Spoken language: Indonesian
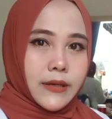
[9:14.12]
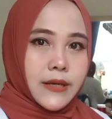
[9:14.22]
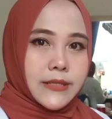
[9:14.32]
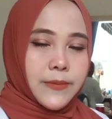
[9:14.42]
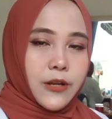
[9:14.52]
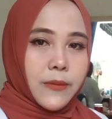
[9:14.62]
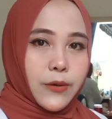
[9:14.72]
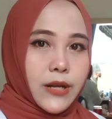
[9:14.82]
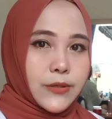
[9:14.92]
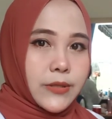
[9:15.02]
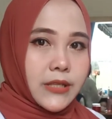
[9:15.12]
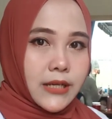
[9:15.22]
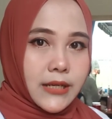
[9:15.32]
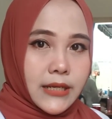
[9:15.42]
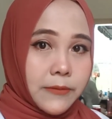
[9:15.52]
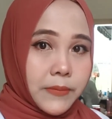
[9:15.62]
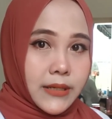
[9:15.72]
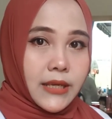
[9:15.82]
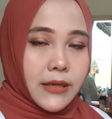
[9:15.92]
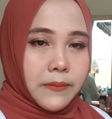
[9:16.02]
sebelum aku lanjut ke lip
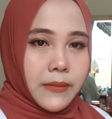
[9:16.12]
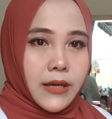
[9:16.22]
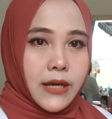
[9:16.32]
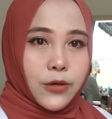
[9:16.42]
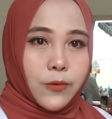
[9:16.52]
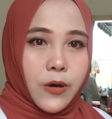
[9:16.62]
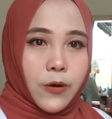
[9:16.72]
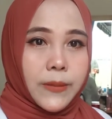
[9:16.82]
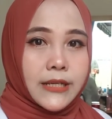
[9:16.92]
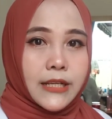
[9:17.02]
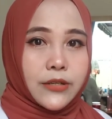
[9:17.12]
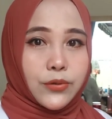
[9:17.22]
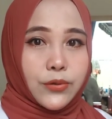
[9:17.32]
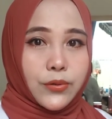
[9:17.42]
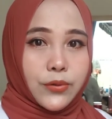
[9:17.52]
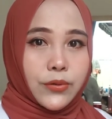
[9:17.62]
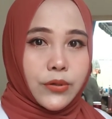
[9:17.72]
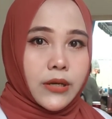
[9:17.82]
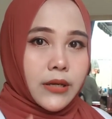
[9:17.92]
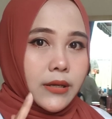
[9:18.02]
cream aku mau benerin
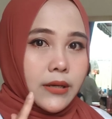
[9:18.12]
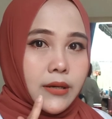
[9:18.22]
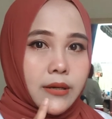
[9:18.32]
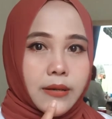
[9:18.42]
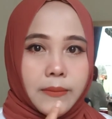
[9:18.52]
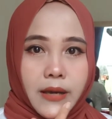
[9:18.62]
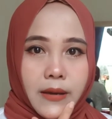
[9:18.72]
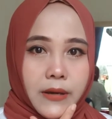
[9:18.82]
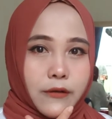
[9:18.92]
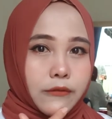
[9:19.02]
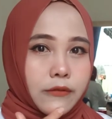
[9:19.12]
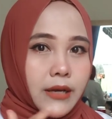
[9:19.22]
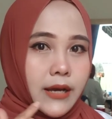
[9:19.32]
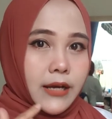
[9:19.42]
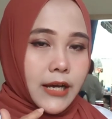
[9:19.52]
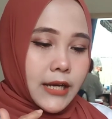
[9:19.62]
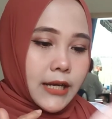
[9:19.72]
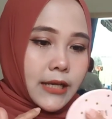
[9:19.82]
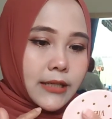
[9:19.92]
dulu uh, makeup aku yang agak aneh